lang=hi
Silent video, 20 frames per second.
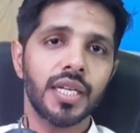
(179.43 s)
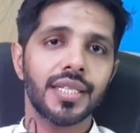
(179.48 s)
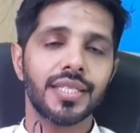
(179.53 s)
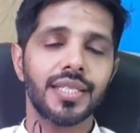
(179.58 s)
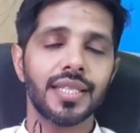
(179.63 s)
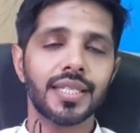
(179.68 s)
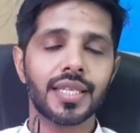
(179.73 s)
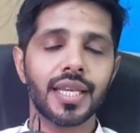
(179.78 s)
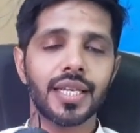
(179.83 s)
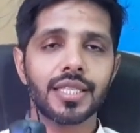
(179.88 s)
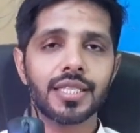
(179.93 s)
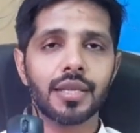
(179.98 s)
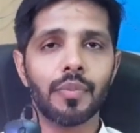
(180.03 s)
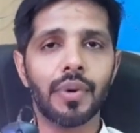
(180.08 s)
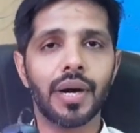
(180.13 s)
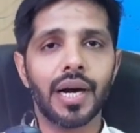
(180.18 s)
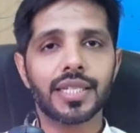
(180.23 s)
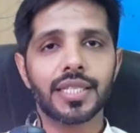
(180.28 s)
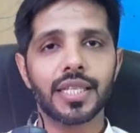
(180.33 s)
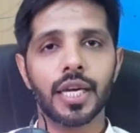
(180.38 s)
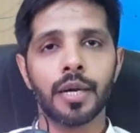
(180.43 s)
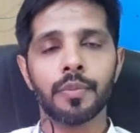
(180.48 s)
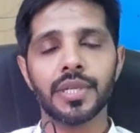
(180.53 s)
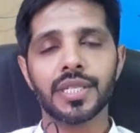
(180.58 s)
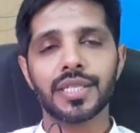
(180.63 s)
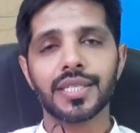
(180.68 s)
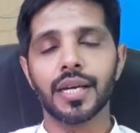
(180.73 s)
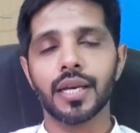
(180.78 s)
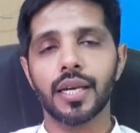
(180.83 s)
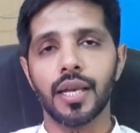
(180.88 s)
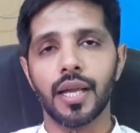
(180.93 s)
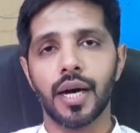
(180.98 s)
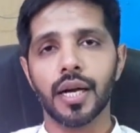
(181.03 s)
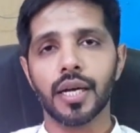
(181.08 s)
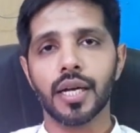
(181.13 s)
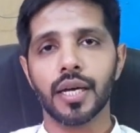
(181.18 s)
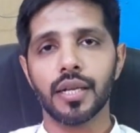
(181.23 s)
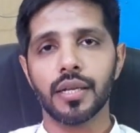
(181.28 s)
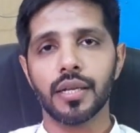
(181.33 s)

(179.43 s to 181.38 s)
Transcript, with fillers: जिसके इस्तेमाल से हम इसका लॉक